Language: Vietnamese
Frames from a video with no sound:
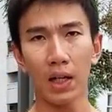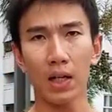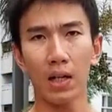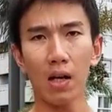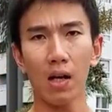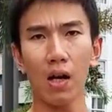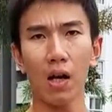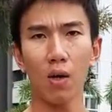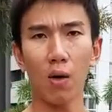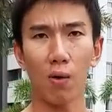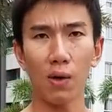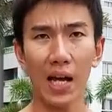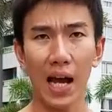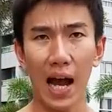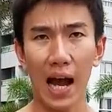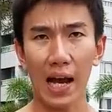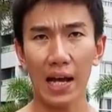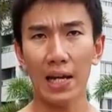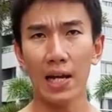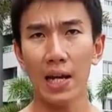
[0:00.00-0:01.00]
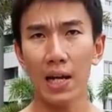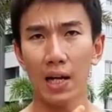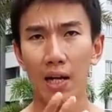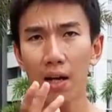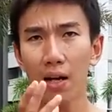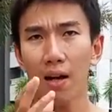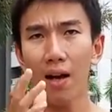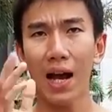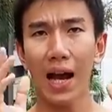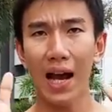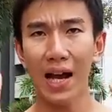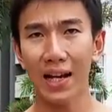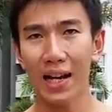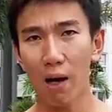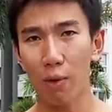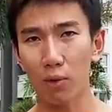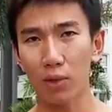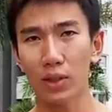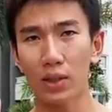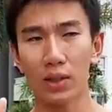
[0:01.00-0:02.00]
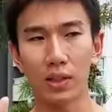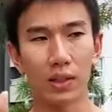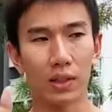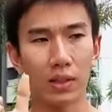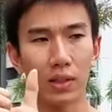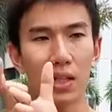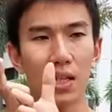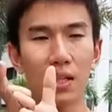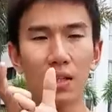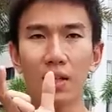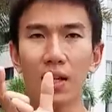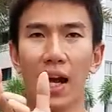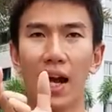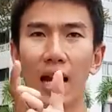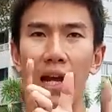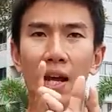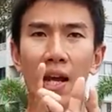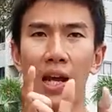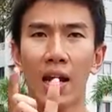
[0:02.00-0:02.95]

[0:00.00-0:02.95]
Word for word: nó có độ dài nó có hai đầu xương như thế này